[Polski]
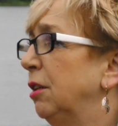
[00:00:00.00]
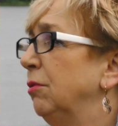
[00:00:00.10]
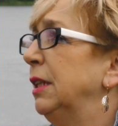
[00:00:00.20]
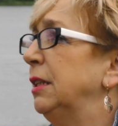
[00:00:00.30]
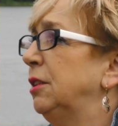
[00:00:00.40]

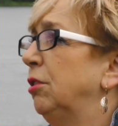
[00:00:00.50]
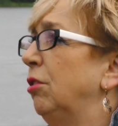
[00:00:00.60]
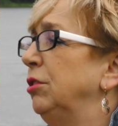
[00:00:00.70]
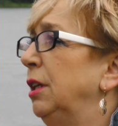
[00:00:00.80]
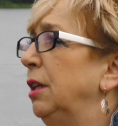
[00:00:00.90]
są na
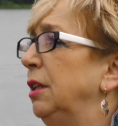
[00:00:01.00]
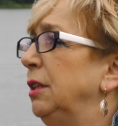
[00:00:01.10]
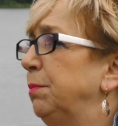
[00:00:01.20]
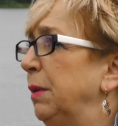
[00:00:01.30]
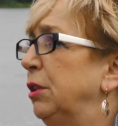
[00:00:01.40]
stronie
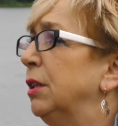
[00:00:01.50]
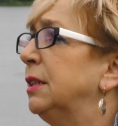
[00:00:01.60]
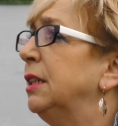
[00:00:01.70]
inspektora